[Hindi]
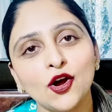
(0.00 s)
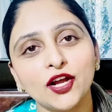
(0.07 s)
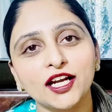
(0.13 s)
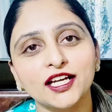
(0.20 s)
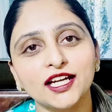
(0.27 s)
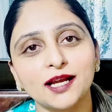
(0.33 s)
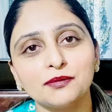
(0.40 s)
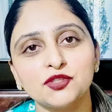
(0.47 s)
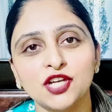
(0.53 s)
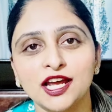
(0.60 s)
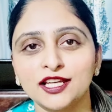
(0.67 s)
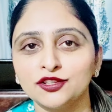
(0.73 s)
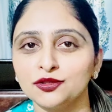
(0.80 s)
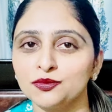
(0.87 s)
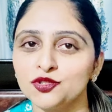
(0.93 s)
और अगर आप
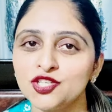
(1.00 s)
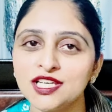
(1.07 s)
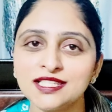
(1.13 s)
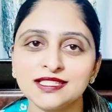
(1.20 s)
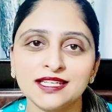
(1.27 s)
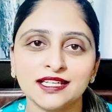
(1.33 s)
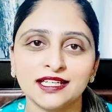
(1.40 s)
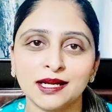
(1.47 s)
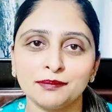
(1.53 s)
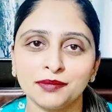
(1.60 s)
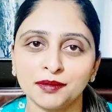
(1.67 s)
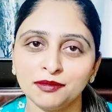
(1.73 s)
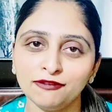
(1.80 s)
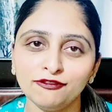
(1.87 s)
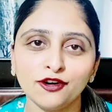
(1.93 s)
चाहें तो मुझे इंस्टाग्राम
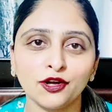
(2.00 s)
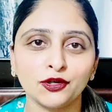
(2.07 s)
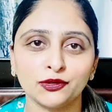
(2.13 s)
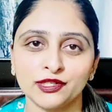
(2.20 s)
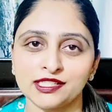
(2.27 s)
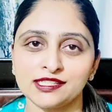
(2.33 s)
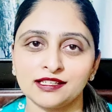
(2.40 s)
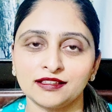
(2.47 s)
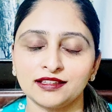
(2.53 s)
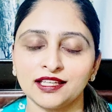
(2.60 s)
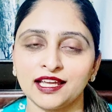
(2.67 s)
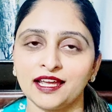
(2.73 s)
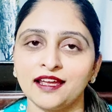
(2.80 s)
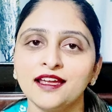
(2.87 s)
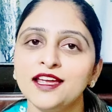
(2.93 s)
पर भी फॉलो कर
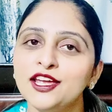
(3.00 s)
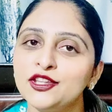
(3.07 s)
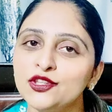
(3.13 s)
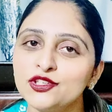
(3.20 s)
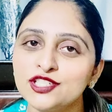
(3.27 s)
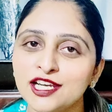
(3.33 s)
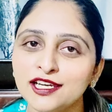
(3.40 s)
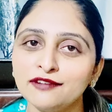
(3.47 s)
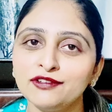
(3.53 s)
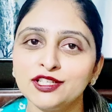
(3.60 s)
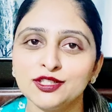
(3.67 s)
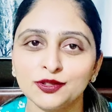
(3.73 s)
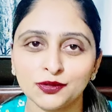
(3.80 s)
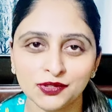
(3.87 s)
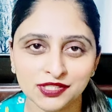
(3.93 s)
सकते हैं तो चलिए
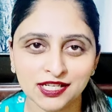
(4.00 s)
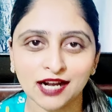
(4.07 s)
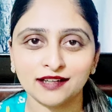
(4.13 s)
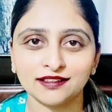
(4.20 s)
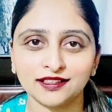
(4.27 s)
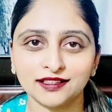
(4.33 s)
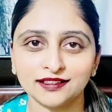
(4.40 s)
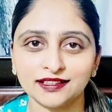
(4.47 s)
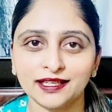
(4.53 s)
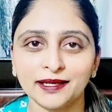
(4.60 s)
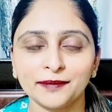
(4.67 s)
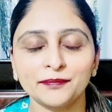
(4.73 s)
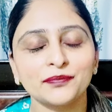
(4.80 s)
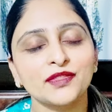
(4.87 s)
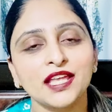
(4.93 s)
वीडियो को स्टार्ट करते
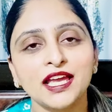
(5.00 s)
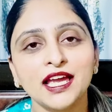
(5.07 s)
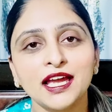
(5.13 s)
हैं